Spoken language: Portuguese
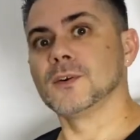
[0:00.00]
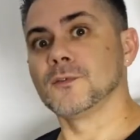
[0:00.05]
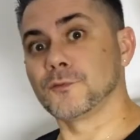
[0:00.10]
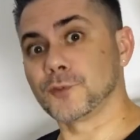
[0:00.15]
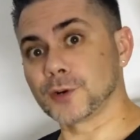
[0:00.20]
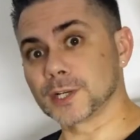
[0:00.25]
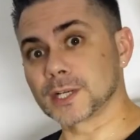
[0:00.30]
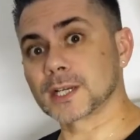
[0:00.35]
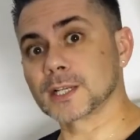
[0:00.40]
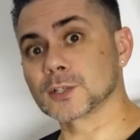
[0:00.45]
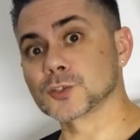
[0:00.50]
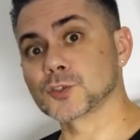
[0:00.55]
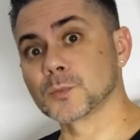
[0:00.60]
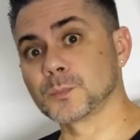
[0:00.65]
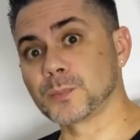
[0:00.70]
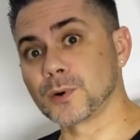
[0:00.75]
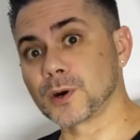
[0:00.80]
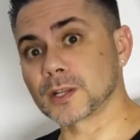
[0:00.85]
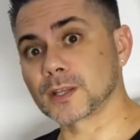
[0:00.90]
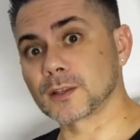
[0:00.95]
Fora que ela
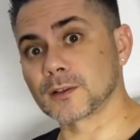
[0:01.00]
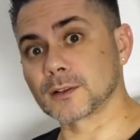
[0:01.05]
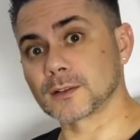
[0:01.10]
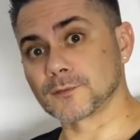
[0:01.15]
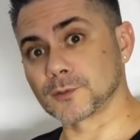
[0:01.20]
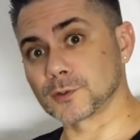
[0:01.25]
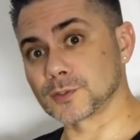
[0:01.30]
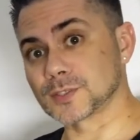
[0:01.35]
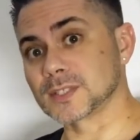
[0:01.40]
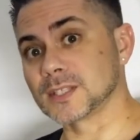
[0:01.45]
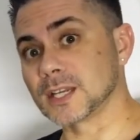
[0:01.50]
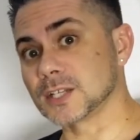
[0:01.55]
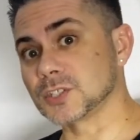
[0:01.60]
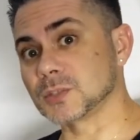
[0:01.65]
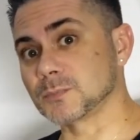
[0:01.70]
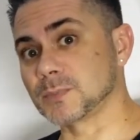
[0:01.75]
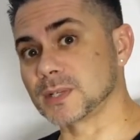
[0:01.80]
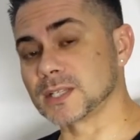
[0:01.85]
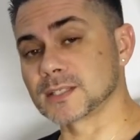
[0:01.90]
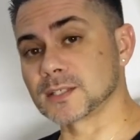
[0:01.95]
suporta velocidade de
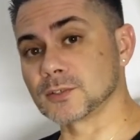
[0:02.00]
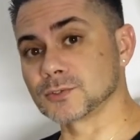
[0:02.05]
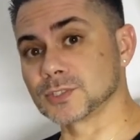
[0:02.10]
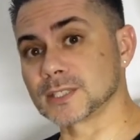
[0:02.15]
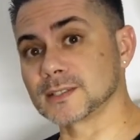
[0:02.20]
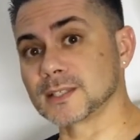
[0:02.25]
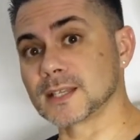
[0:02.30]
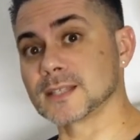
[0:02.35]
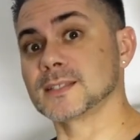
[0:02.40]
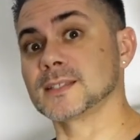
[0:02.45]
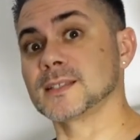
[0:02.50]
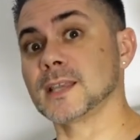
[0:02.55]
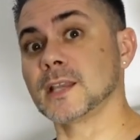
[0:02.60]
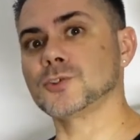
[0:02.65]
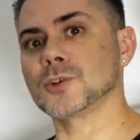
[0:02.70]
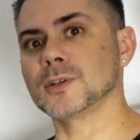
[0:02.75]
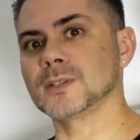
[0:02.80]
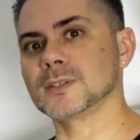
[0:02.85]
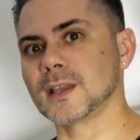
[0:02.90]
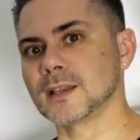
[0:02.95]
impressão de até
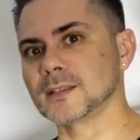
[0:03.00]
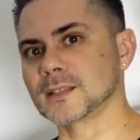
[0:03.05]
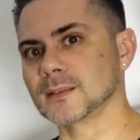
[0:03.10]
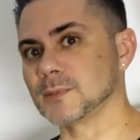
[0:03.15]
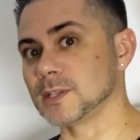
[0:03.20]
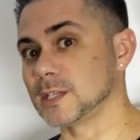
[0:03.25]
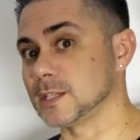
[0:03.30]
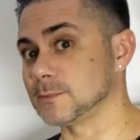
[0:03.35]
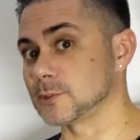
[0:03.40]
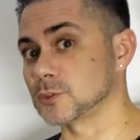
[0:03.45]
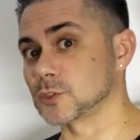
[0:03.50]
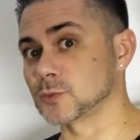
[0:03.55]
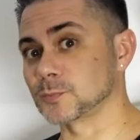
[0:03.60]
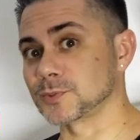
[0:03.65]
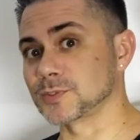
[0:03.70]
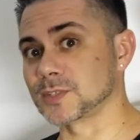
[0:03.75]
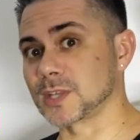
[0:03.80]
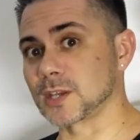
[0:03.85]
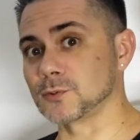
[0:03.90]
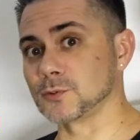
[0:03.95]
180 mm
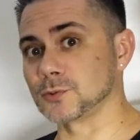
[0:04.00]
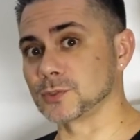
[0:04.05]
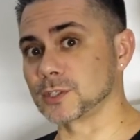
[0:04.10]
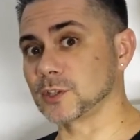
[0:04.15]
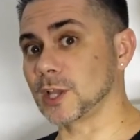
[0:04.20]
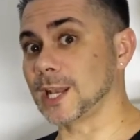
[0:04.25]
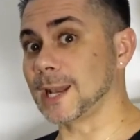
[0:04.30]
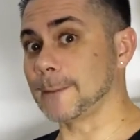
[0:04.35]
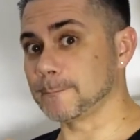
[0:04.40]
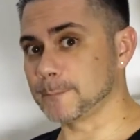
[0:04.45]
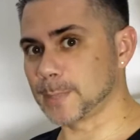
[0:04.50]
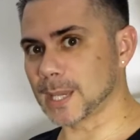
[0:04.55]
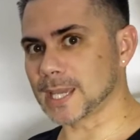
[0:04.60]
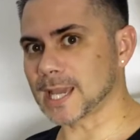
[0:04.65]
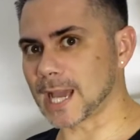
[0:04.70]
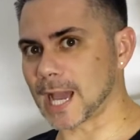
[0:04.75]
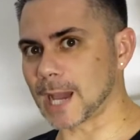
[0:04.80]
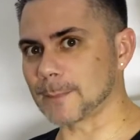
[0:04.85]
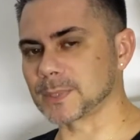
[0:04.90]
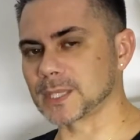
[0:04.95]
por segundo, então ela é bem
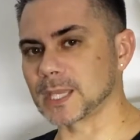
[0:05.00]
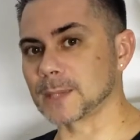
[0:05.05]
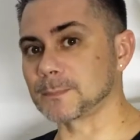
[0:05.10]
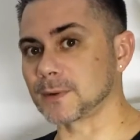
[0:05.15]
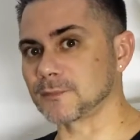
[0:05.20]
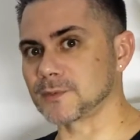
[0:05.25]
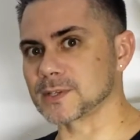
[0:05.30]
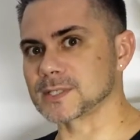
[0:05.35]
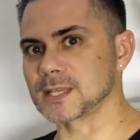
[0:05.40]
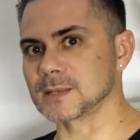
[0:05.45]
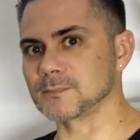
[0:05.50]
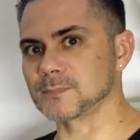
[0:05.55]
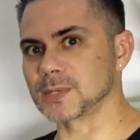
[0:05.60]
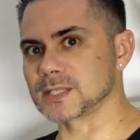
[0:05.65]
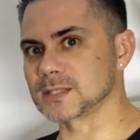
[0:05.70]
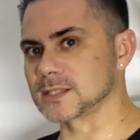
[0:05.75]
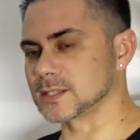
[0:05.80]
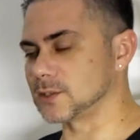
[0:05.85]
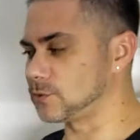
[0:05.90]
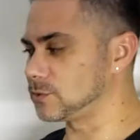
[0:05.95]
rápida para fazer a
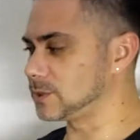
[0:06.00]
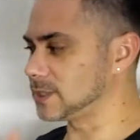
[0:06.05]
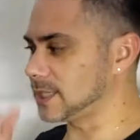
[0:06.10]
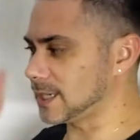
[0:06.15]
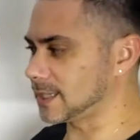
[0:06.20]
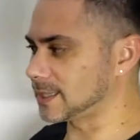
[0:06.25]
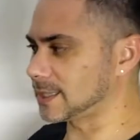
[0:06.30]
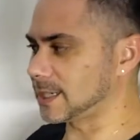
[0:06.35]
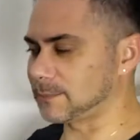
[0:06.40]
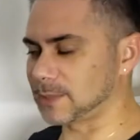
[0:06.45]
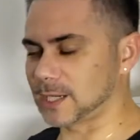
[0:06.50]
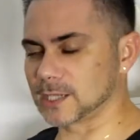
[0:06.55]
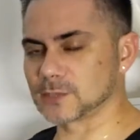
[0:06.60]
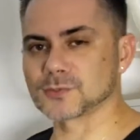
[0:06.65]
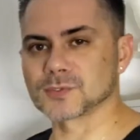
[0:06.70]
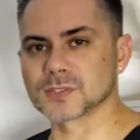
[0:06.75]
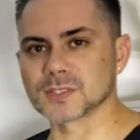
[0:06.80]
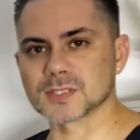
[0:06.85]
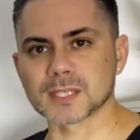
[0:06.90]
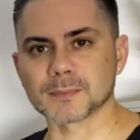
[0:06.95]
impressão e ela trabalha
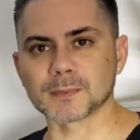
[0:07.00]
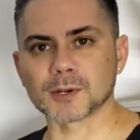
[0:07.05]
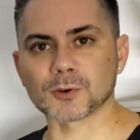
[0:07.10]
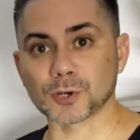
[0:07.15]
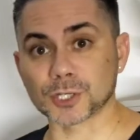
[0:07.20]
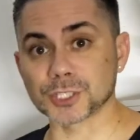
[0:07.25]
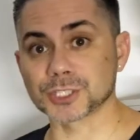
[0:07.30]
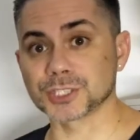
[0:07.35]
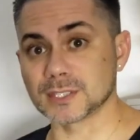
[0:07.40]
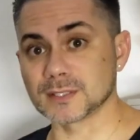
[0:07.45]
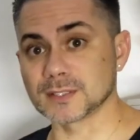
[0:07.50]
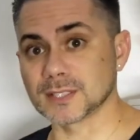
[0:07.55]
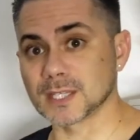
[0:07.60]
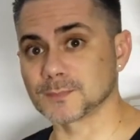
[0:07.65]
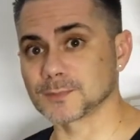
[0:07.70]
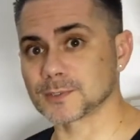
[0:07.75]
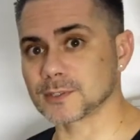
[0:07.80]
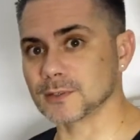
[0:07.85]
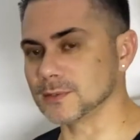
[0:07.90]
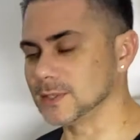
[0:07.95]
com o sistema Core
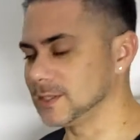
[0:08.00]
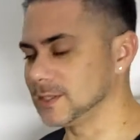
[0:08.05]
XY.